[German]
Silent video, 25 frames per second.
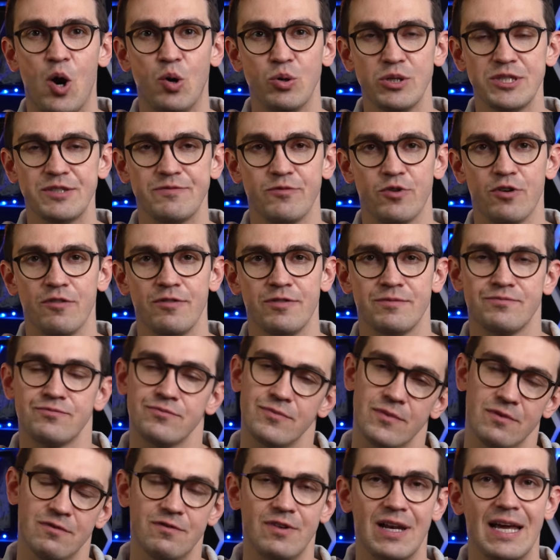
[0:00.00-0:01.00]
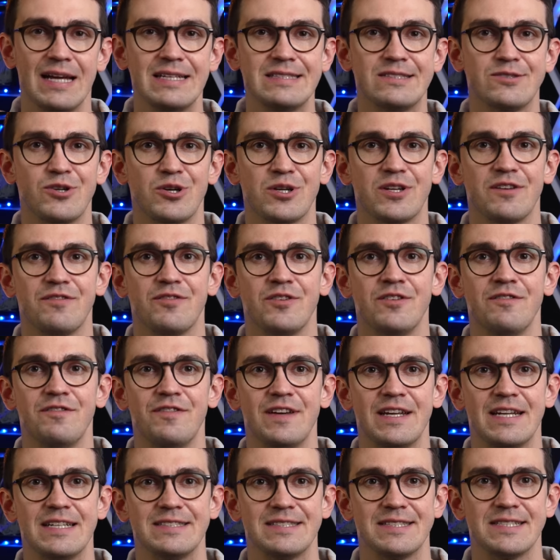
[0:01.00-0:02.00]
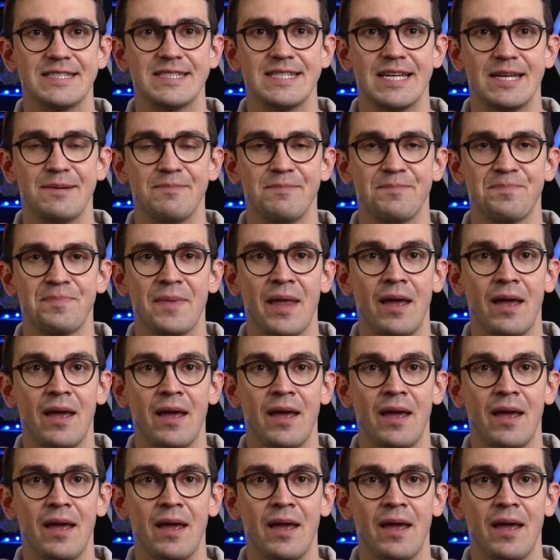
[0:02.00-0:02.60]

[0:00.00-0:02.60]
Auswurf. Vielleicht sorgt er für ein Federsystem.